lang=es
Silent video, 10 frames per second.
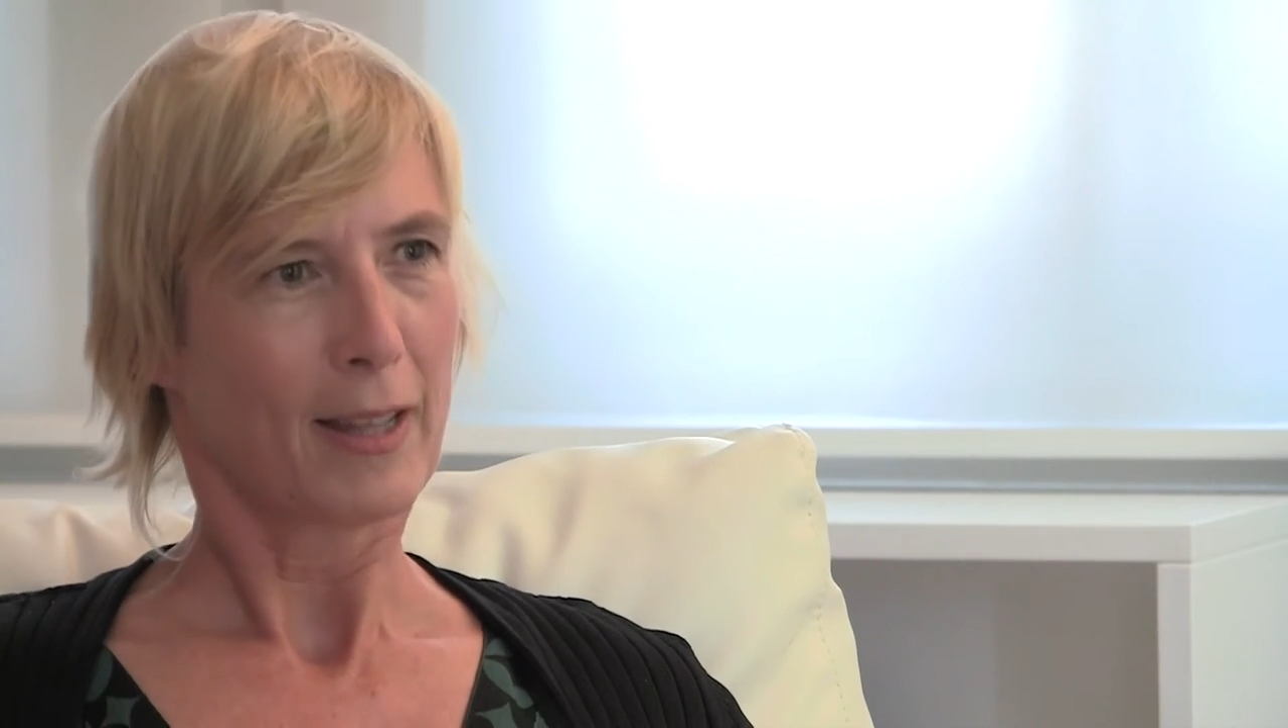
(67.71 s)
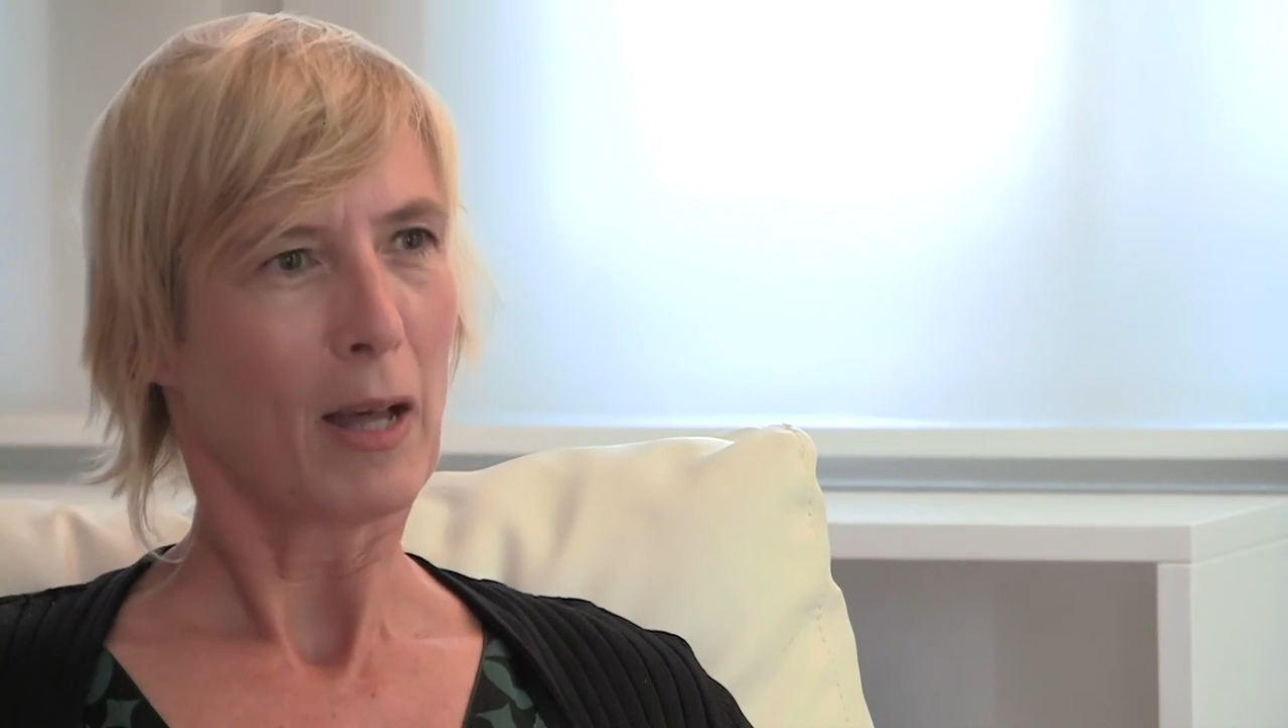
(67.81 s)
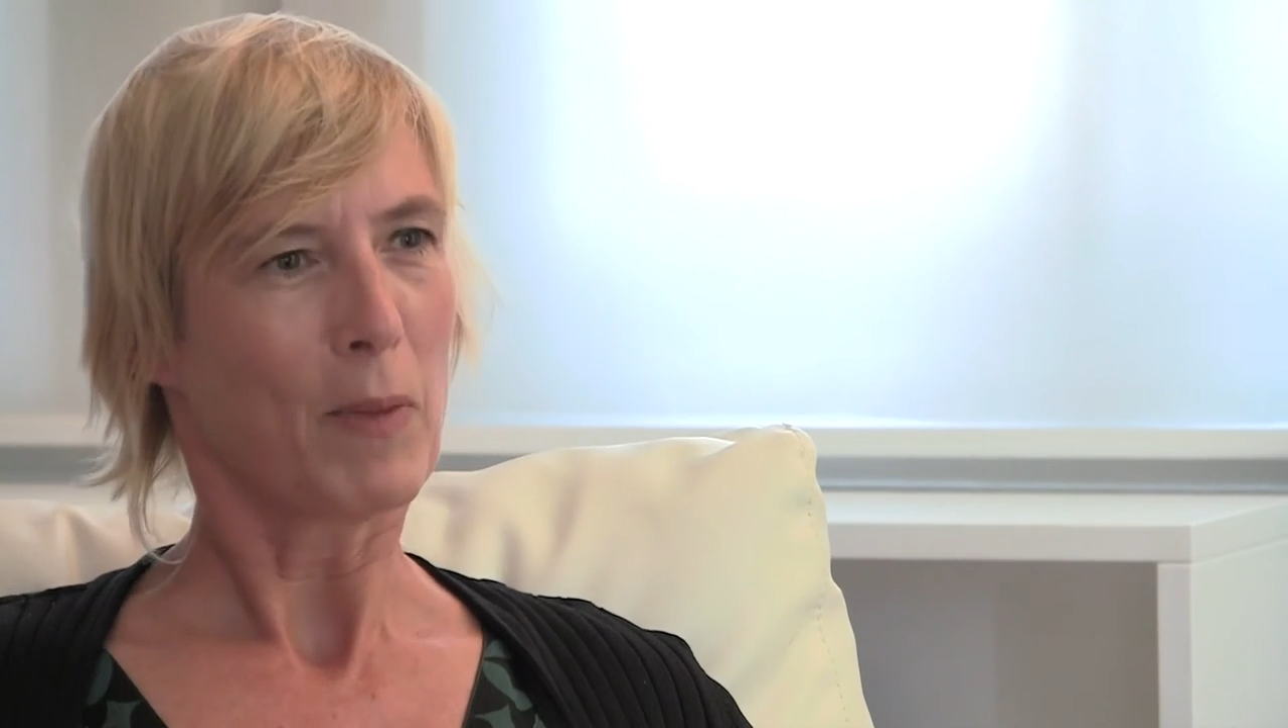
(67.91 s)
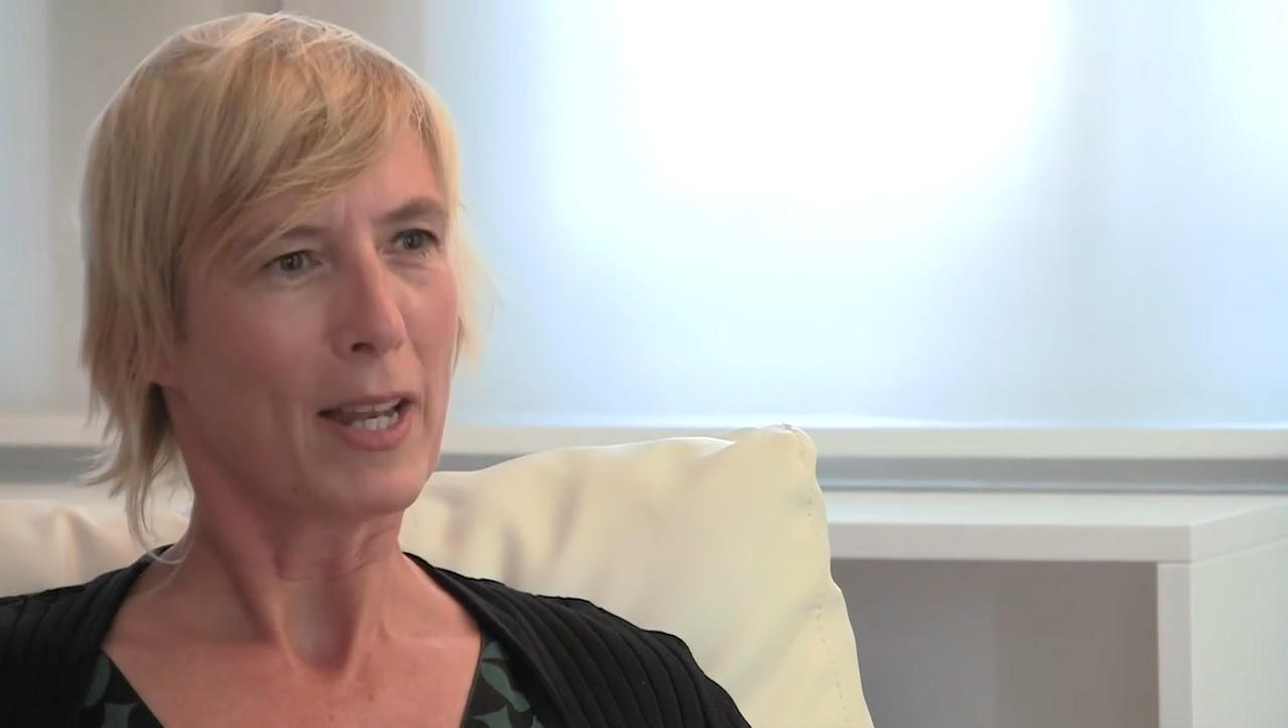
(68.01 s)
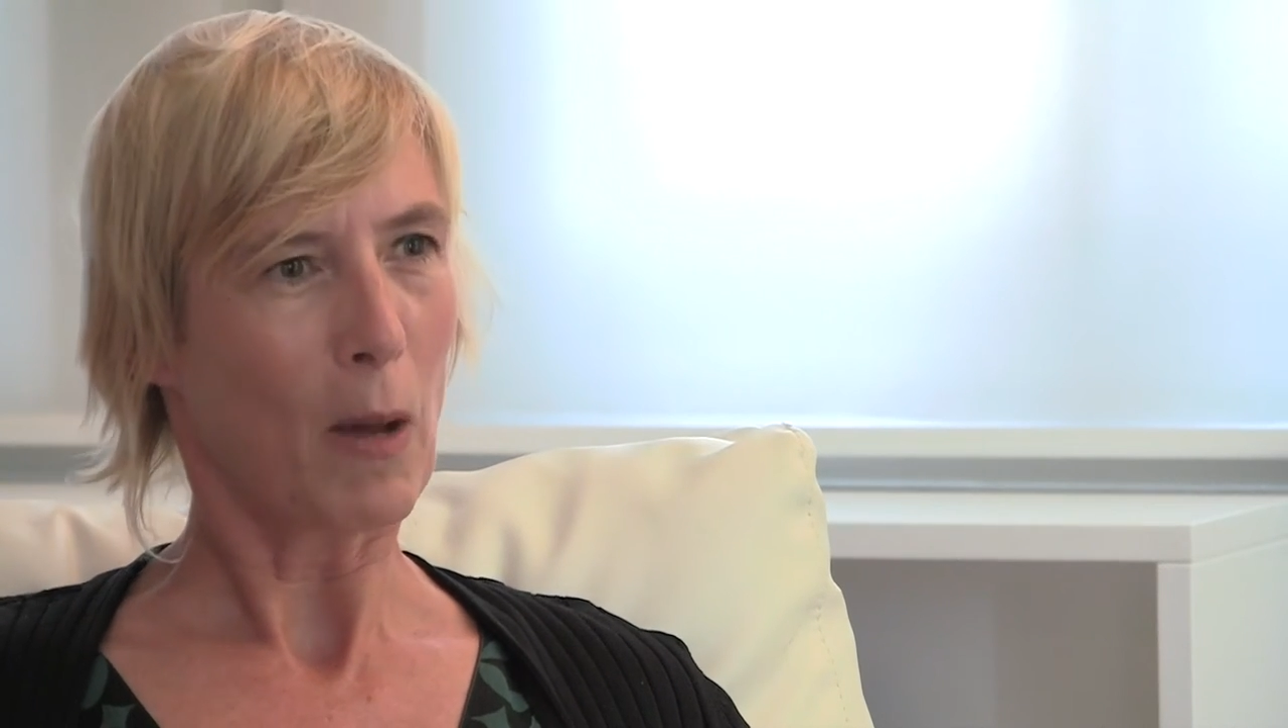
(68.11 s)

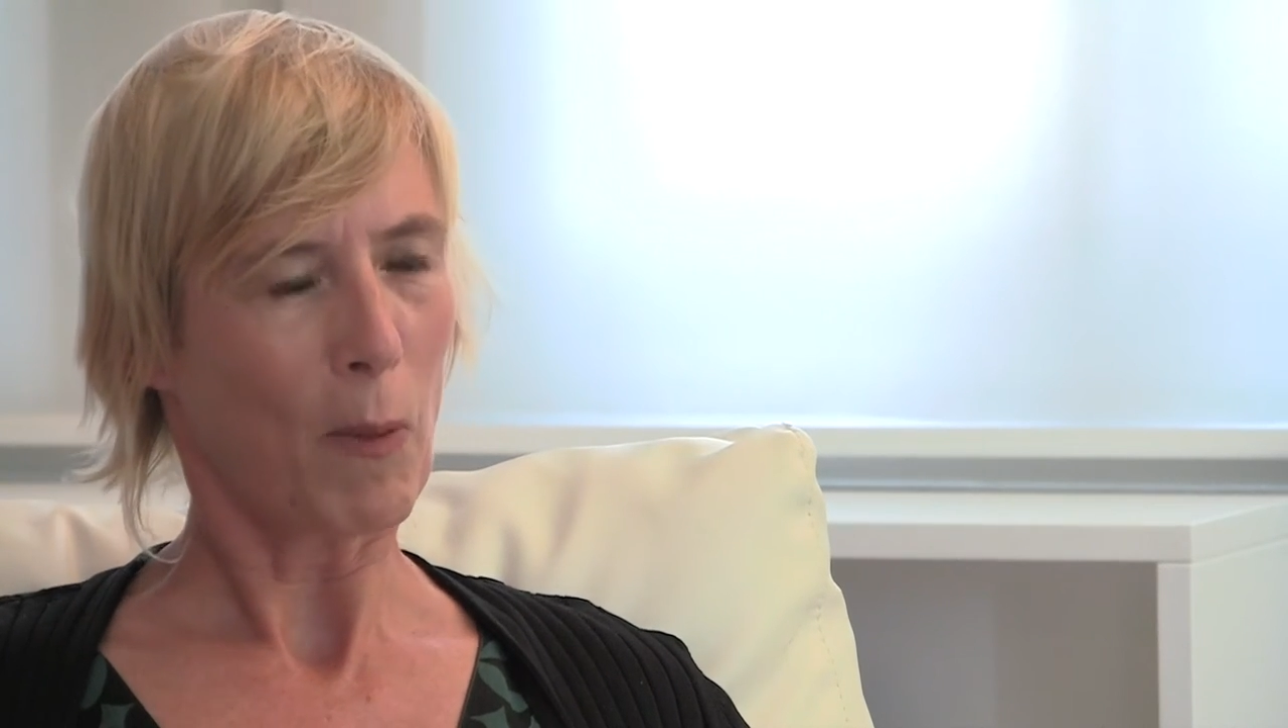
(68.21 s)
también